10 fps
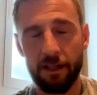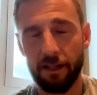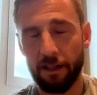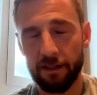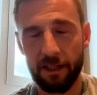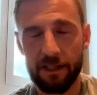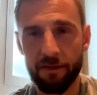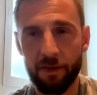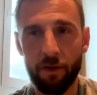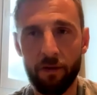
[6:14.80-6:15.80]
E,
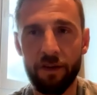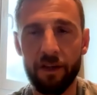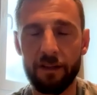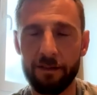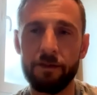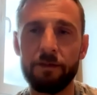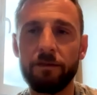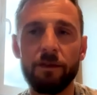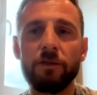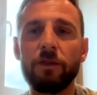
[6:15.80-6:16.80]
transferowe. No,
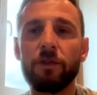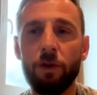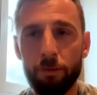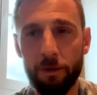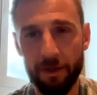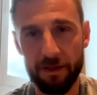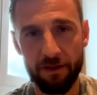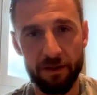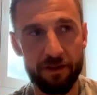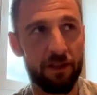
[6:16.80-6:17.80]
no, no, kto lubi
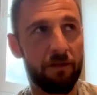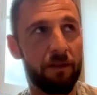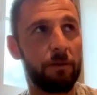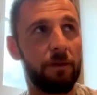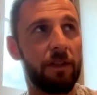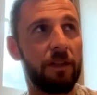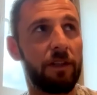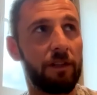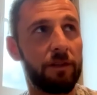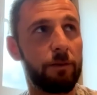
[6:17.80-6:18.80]
pracować w takich warunkach?
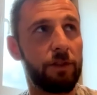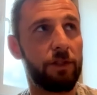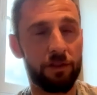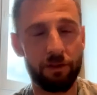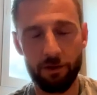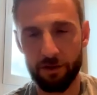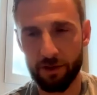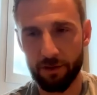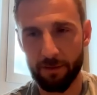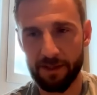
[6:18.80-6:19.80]
Jak ja słyszę, że to, że
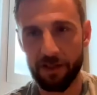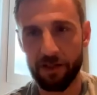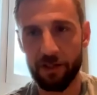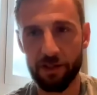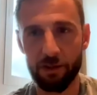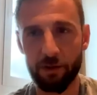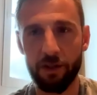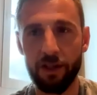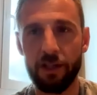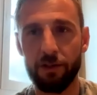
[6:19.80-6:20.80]
to ma znaczenie, że to,
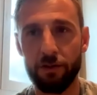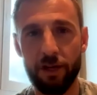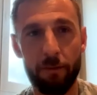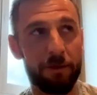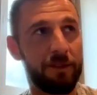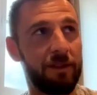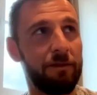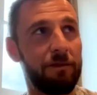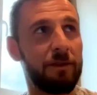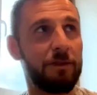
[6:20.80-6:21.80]
to działa
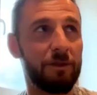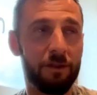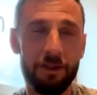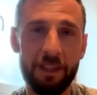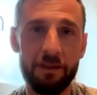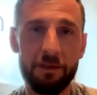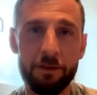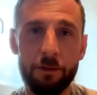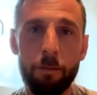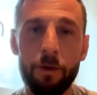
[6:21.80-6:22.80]
pozytywnie, no to, to nie, to jest
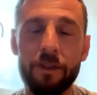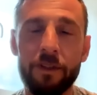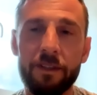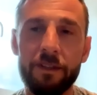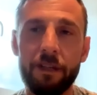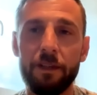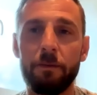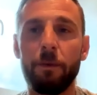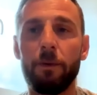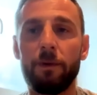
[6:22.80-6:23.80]
głupota. Tak nie
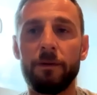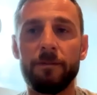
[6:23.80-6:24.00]
było.